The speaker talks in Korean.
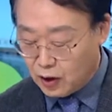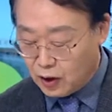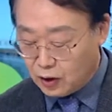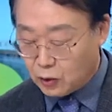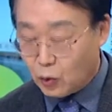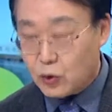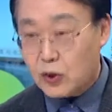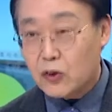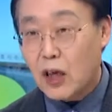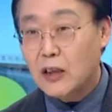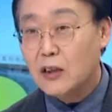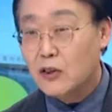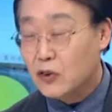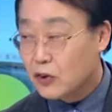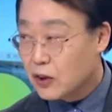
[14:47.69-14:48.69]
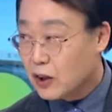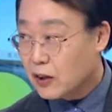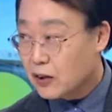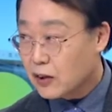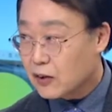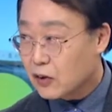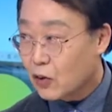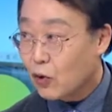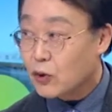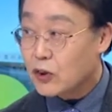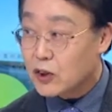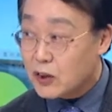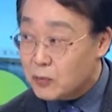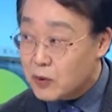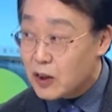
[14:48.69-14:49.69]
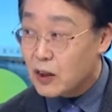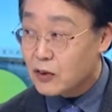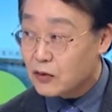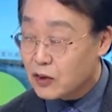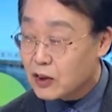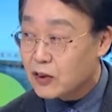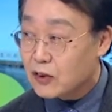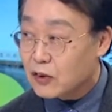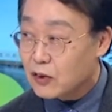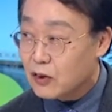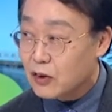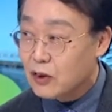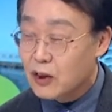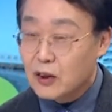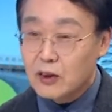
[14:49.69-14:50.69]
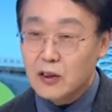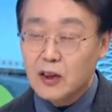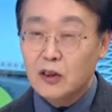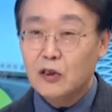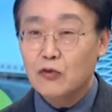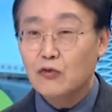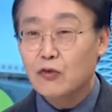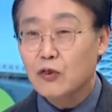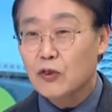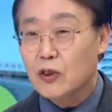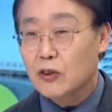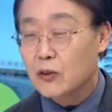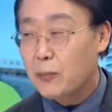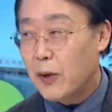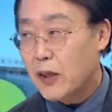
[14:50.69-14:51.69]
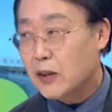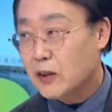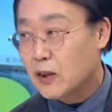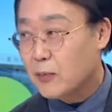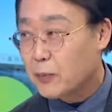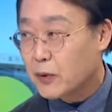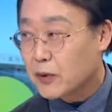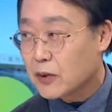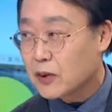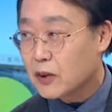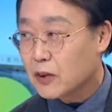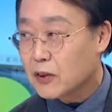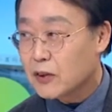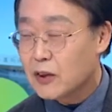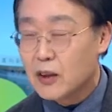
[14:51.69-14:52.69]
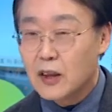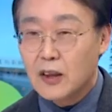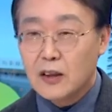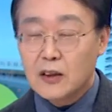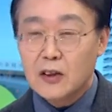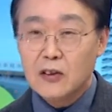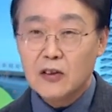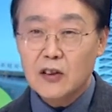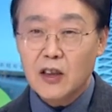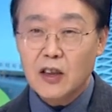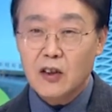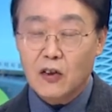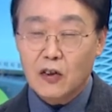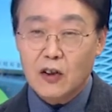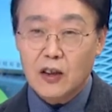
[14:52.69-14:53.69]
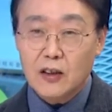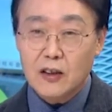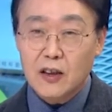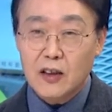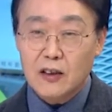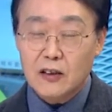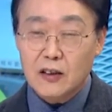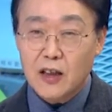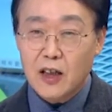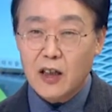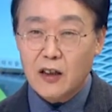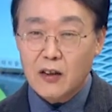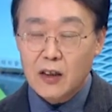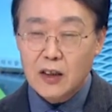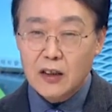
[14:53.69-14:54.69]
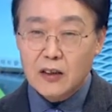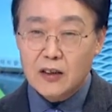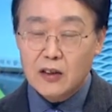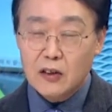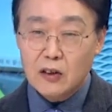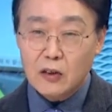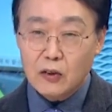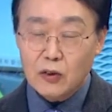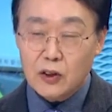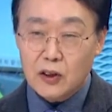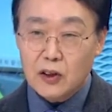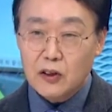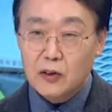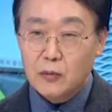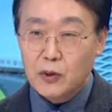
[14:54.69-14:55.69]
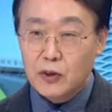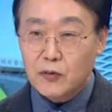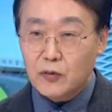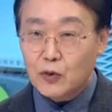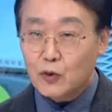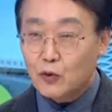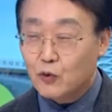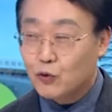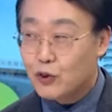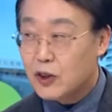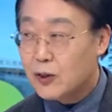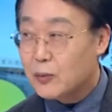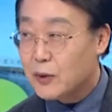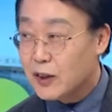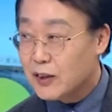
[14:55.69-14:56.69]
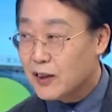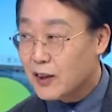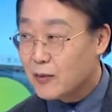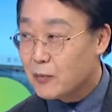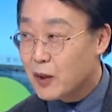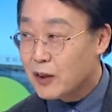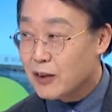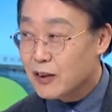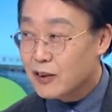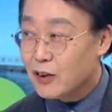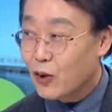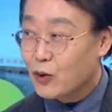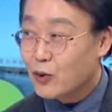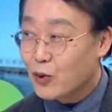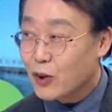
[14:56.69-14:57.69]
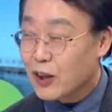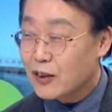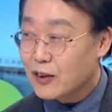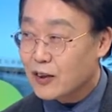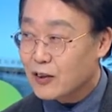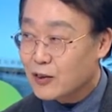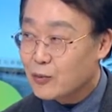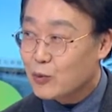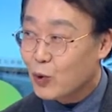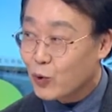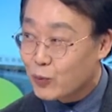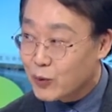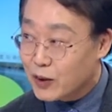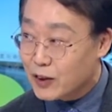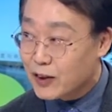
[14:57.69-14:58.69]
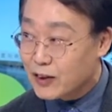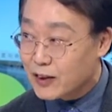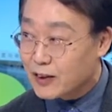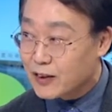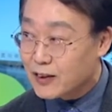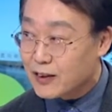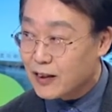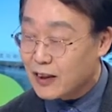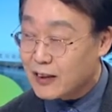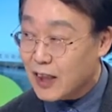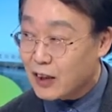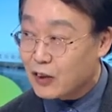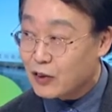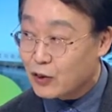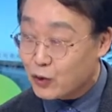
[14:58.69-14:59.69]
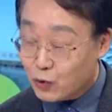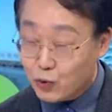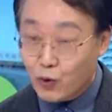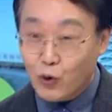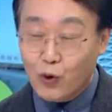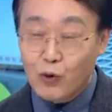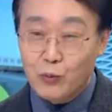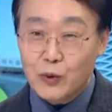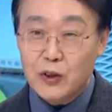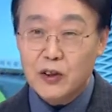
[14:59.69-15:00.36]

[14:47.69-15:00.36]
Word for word: 농지관리위원회라 그래서 거기서 심사하고 그랬거든요. 근데 2009년도에 그걸 폐지를 해버렸어요. 등등의 여러 가지가 있는데 진짜로 지금은 90일 이상만 영농에 있다 그러면 농민을 어, 자격을 주고 뭐 네.